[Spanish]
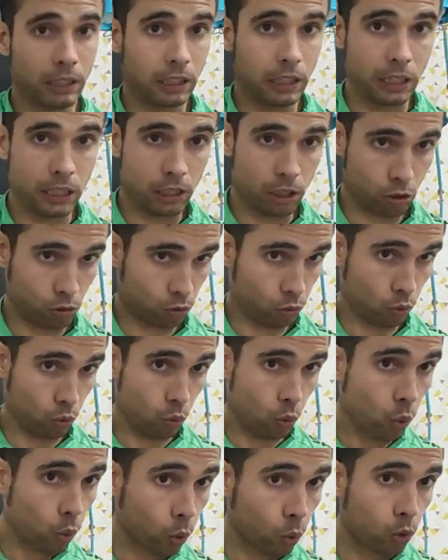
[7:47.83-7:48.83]
que es
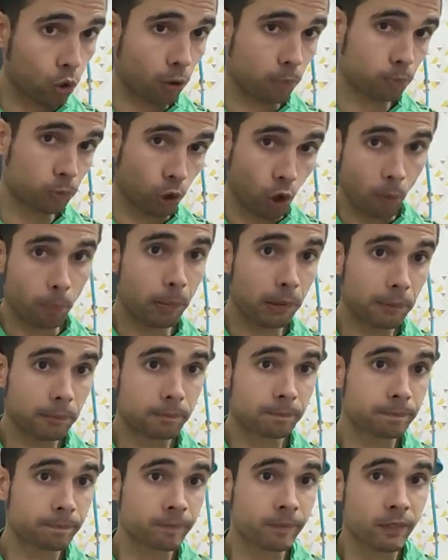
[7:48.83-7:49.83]
un culot top,
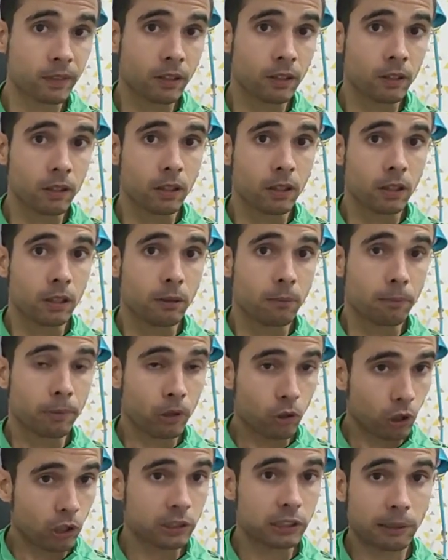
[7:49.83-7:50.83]

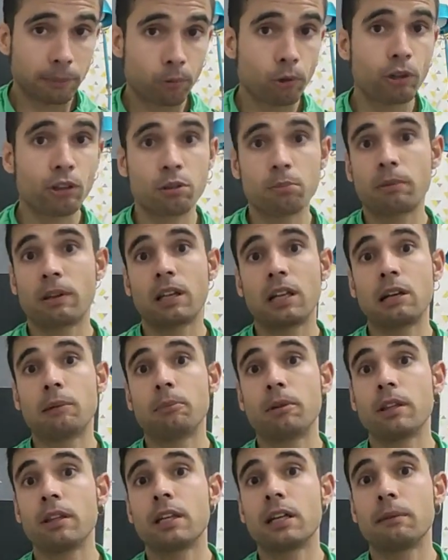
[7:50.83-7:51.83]
pero que está por encima de la
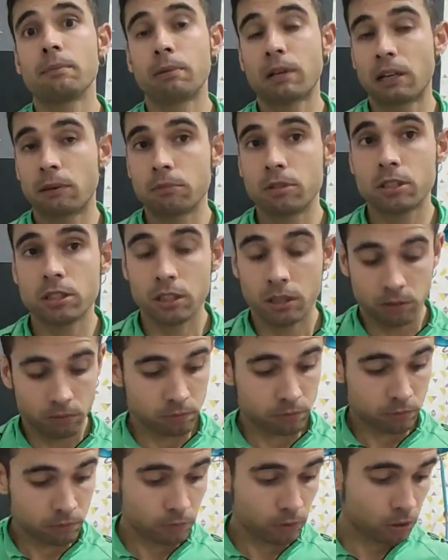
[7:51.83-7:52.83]
media, para mí sí.
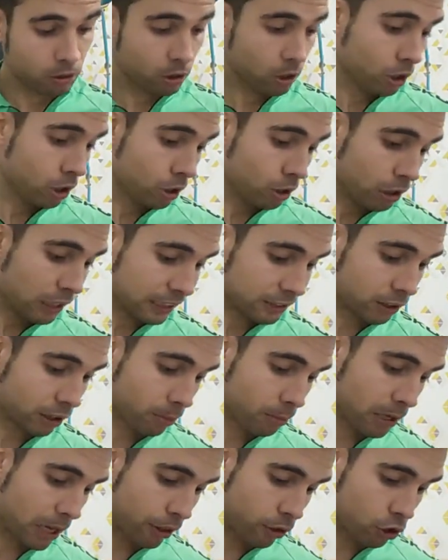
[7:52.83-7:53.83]
Las
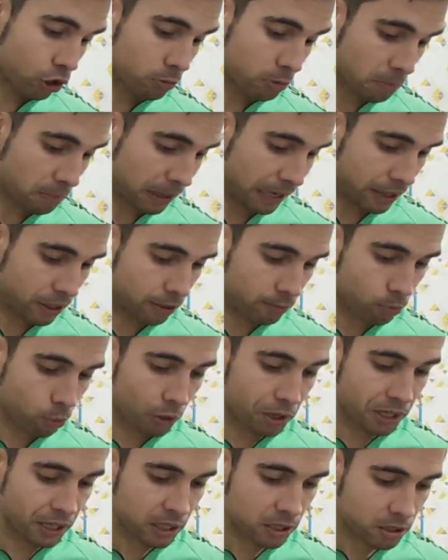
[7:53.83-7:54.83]
terminaciones me parecen
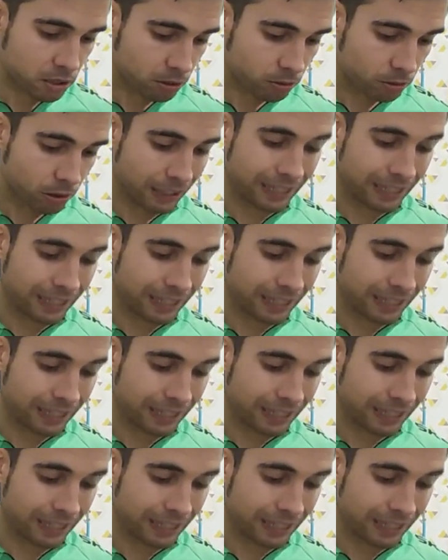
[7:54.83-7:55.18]
buenas,